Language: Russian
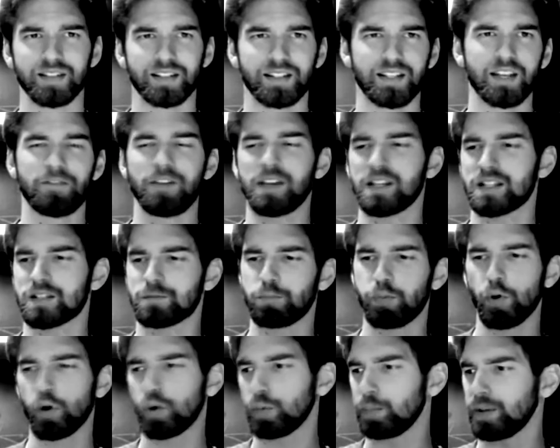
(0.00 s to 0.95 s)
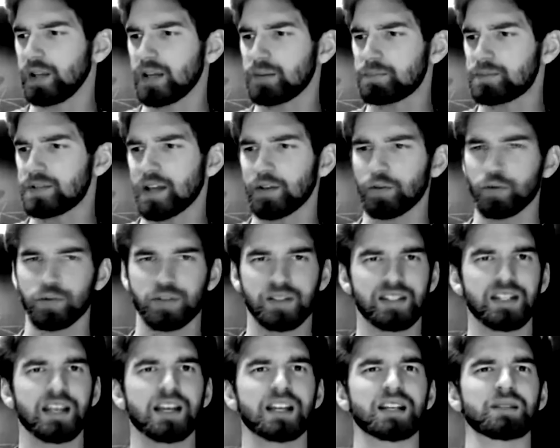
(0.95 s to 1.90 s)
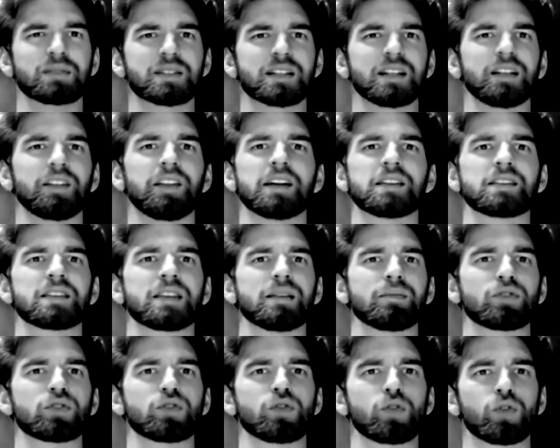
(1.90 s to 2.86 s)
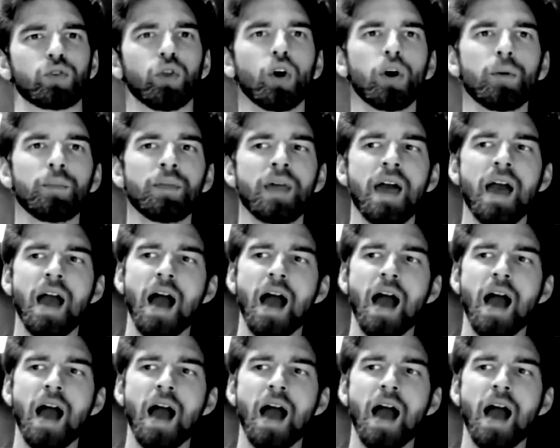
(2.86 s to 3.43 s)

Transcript: где весь пол был обтянут серым солдатским сукном,